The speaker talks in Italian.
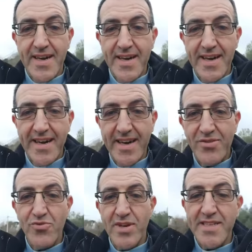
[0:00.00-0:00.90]

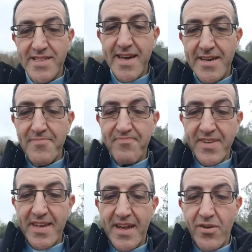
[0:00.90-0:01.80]
eh, tu che sei
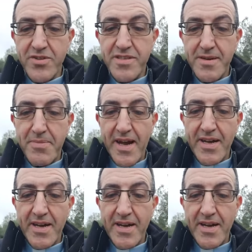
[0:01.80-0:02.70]
la nostra
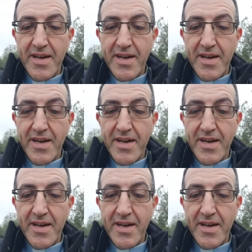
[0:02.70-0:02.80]
pace, tu